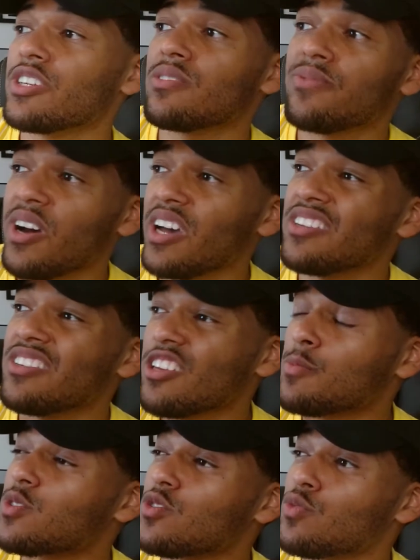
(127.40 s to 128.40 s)
Vereine gibt
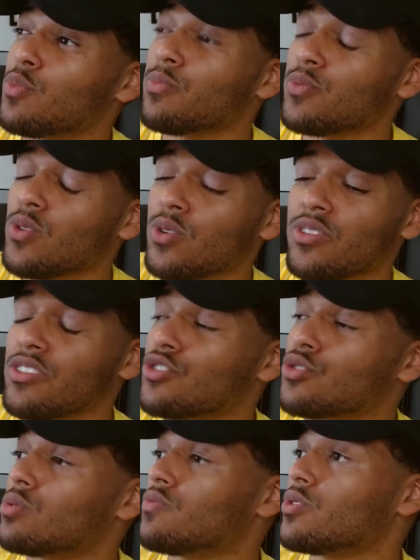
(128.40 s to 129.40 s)
es denn überhaupt noch, die dich
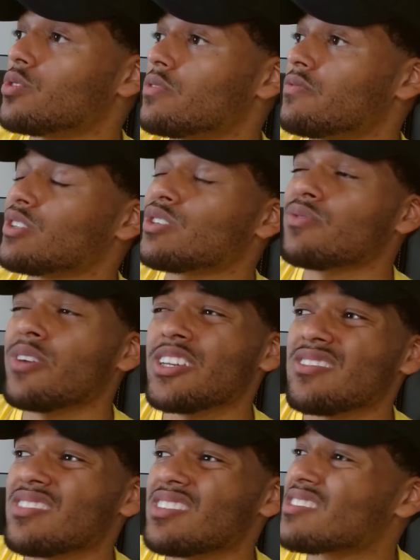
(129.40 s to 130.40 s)
holen würden? Ich
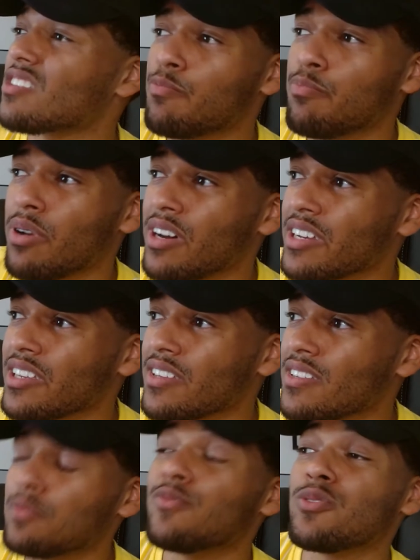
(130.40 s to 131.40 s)
weiß, es gibt
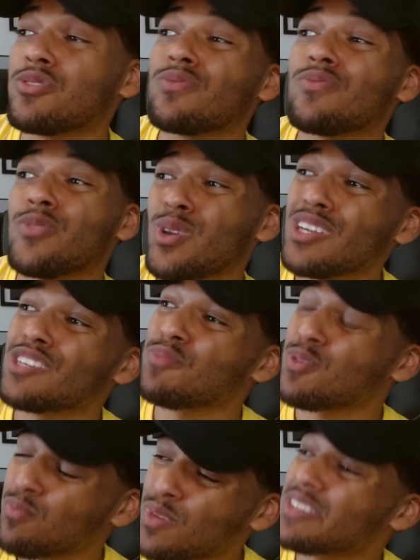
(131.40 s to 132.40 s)
Paris. Willst du wirklich mit
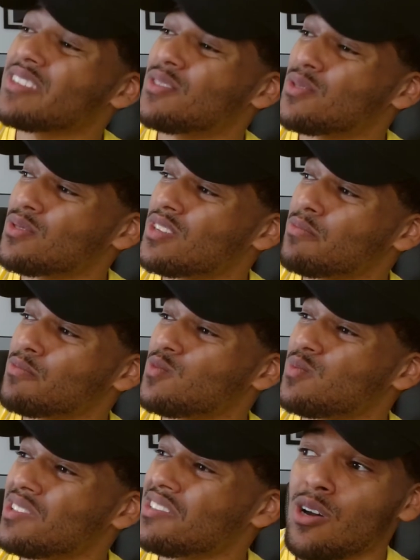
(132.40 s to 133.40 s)
Messi
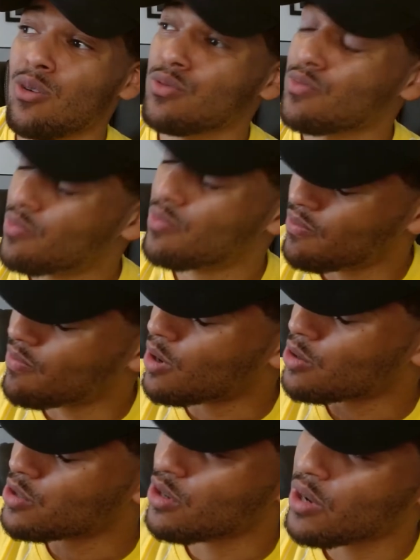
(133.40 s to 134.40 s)
zusammenspielen? Und du
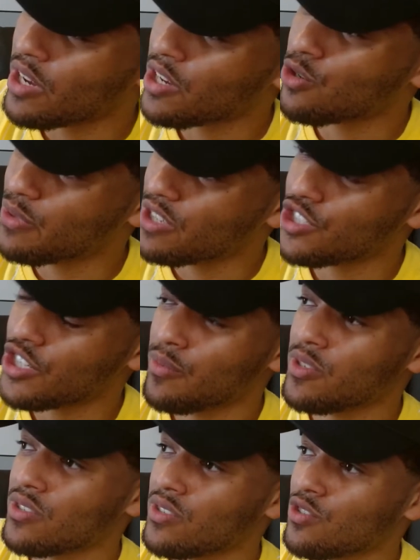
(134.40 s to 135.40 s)
brauchst ja auch einen Club, der
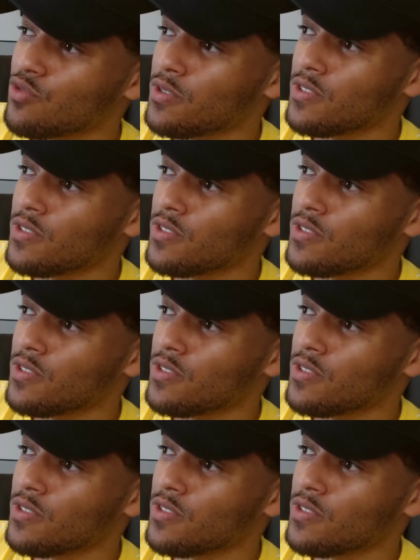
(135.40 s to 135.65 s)
Champions League spielt.